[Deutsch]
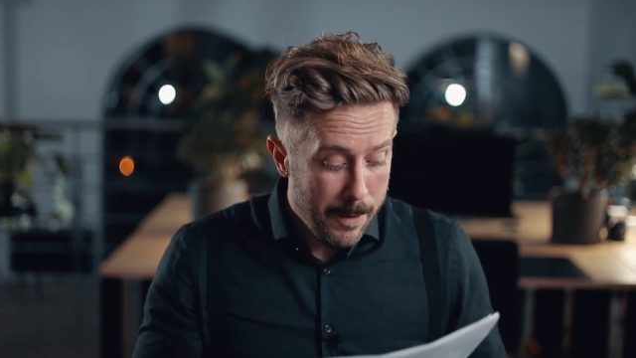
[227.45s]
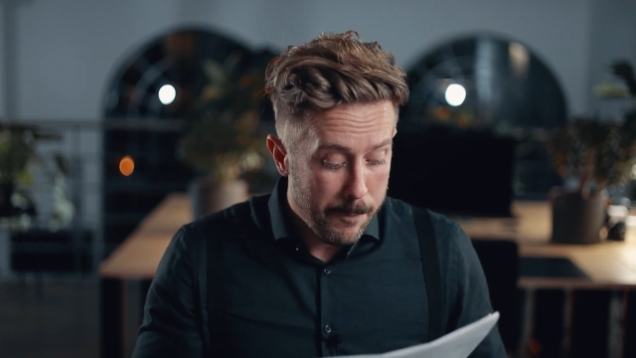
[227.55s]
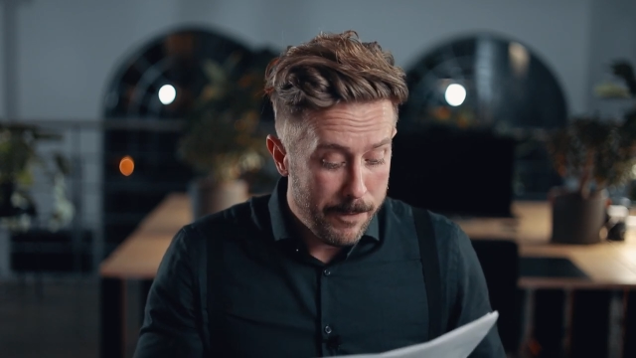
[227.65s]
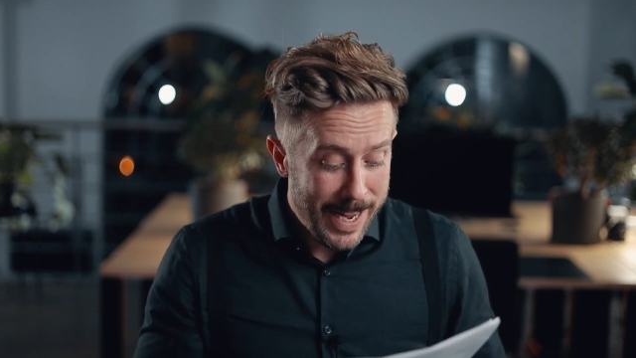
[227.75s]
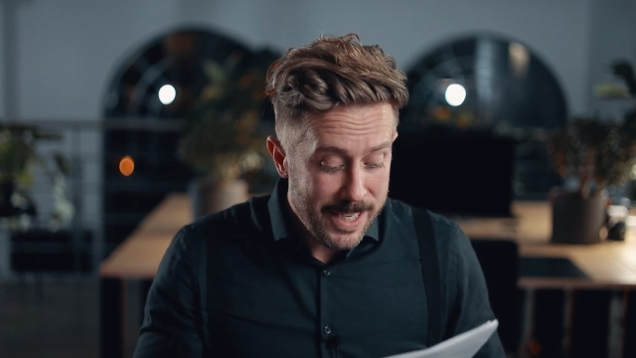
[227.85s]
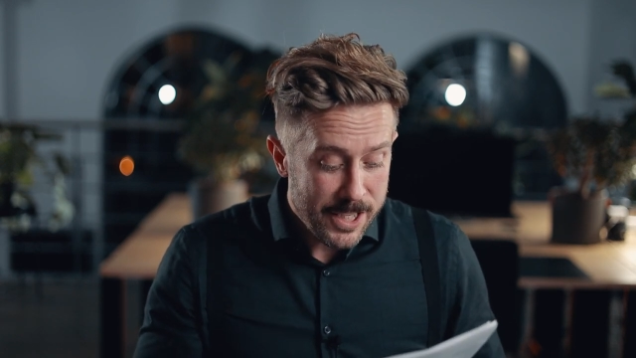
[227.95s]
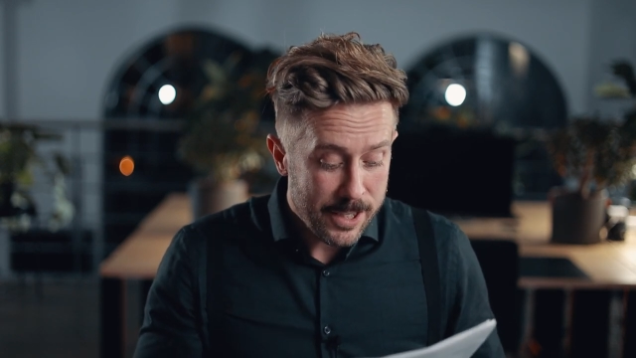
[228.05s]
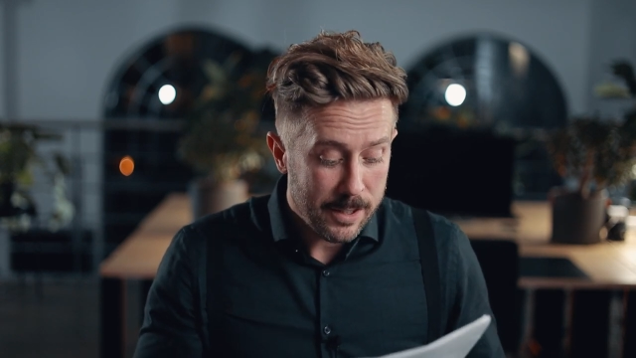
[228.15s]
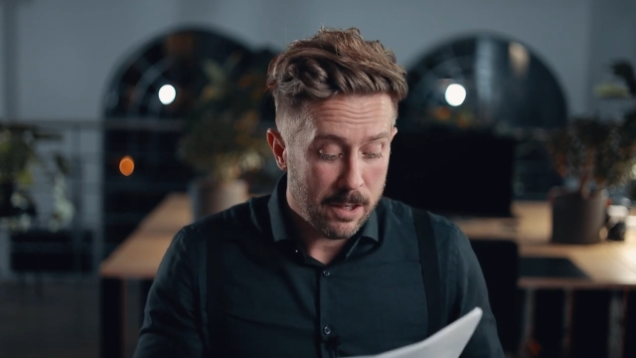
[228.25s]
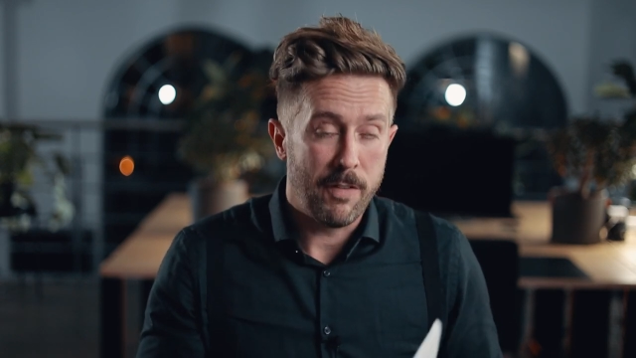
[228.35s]

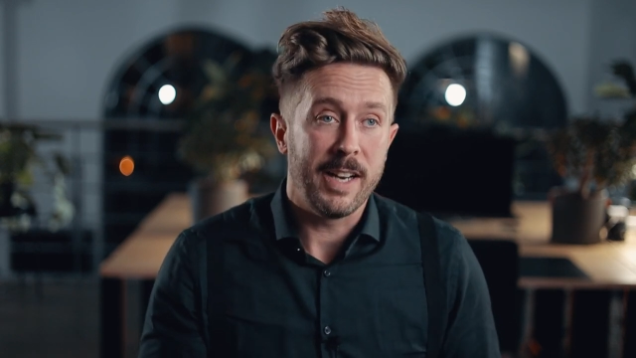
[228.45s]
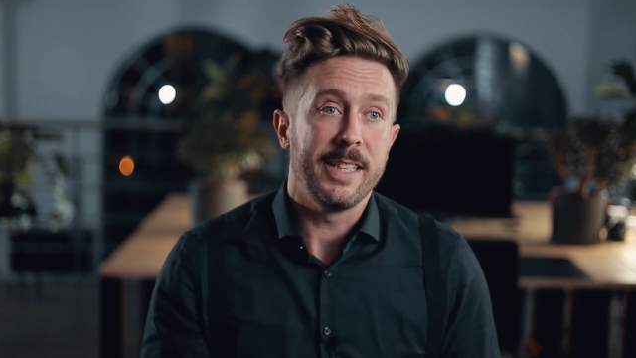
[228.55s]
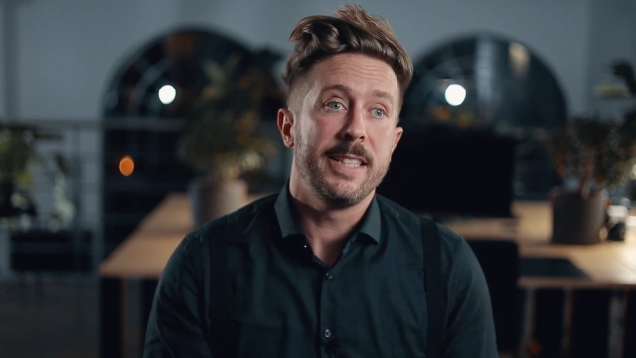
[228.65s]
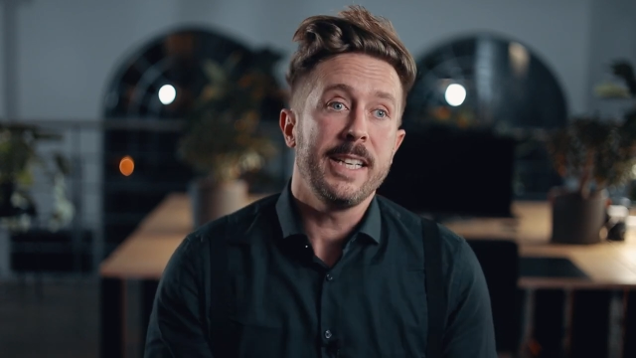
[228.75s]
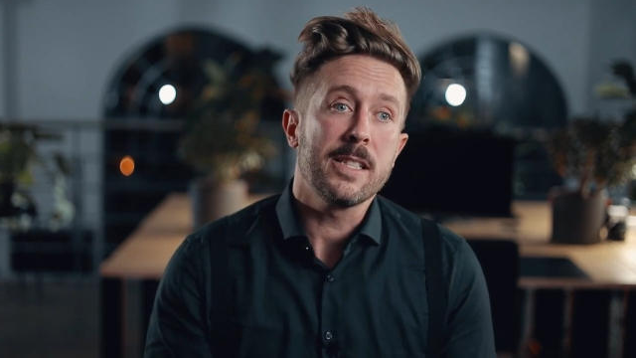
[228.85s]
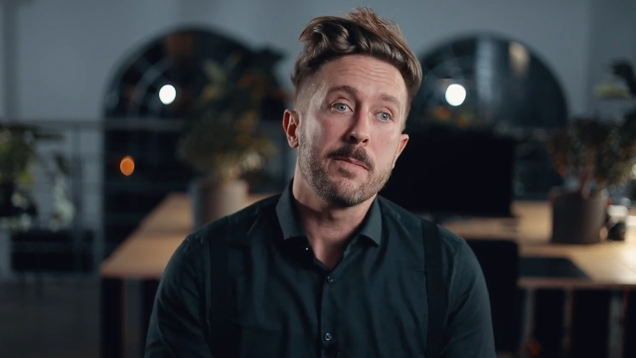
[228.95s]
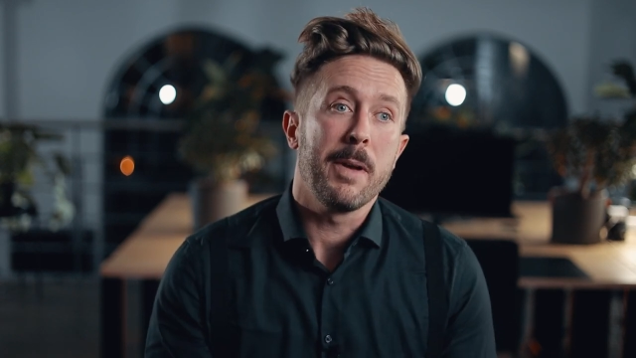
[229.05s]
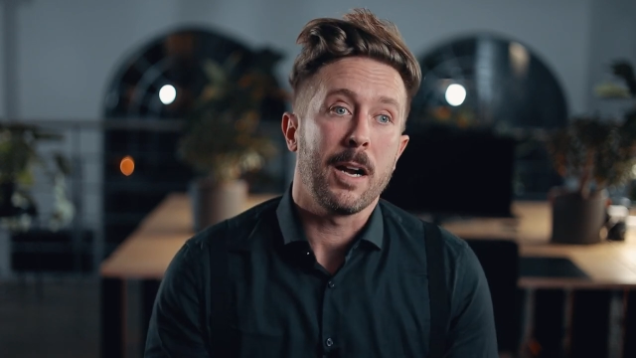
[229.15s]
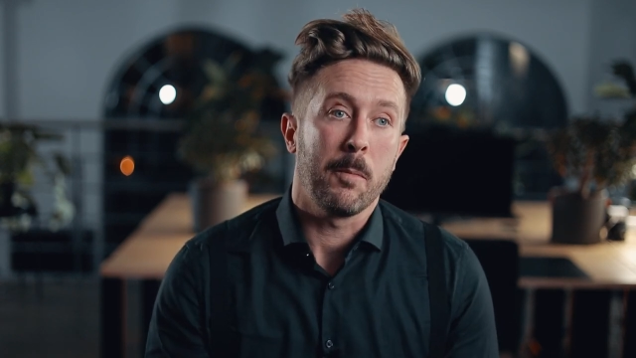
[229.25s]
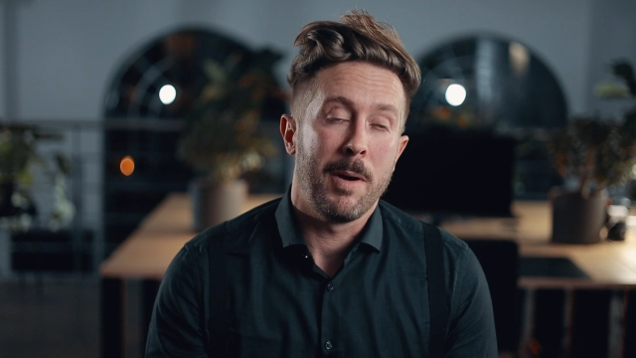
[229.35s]
Welche
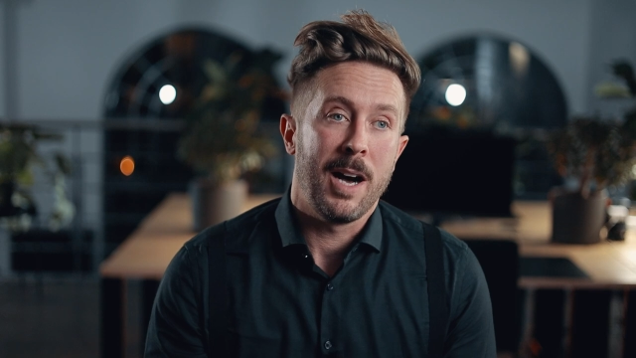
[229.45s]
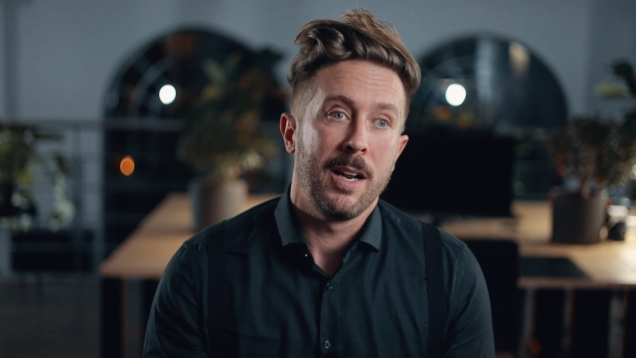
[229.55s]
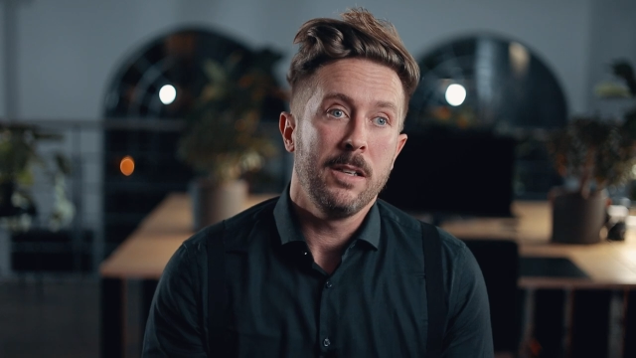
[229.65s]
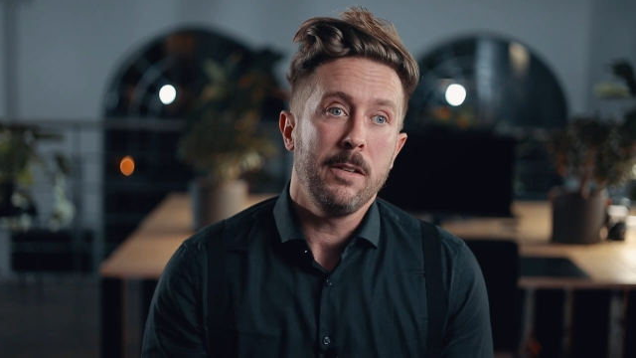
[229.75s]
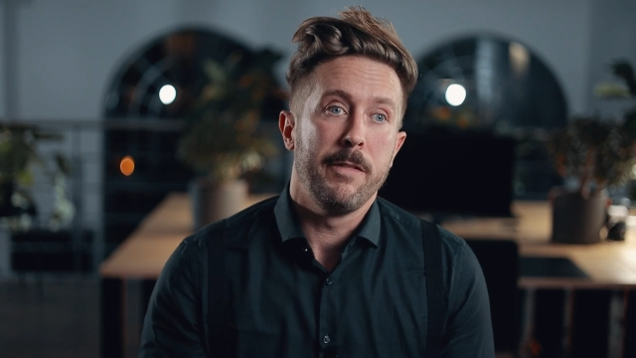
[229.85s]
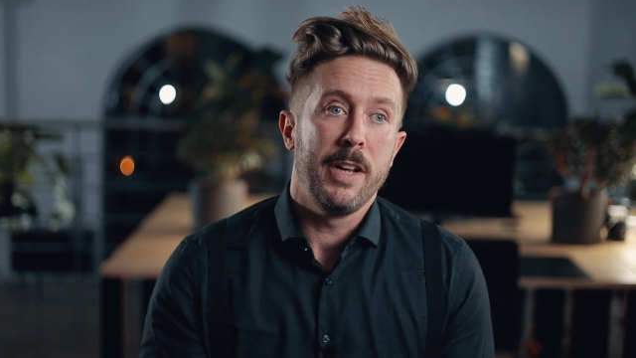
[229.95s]
Qualitätsmerkmale,